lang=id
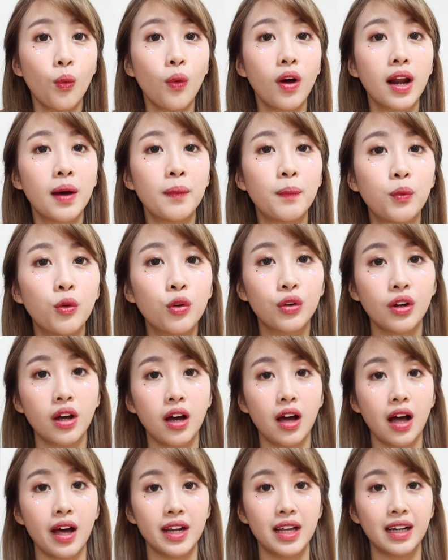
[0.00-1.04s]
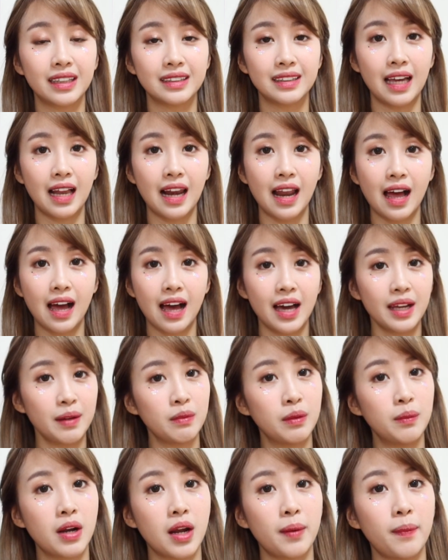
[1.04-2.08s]
walaupun ada
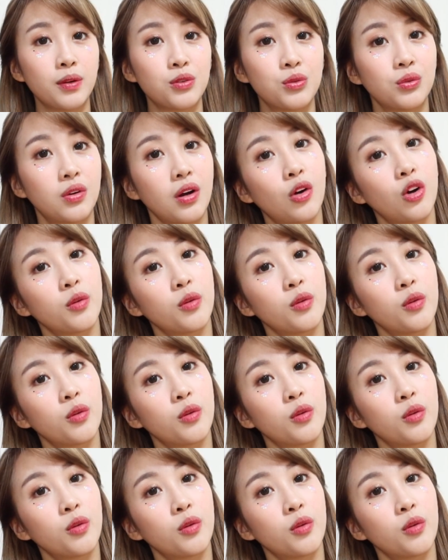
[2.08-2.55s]
kesalahan beberapa juga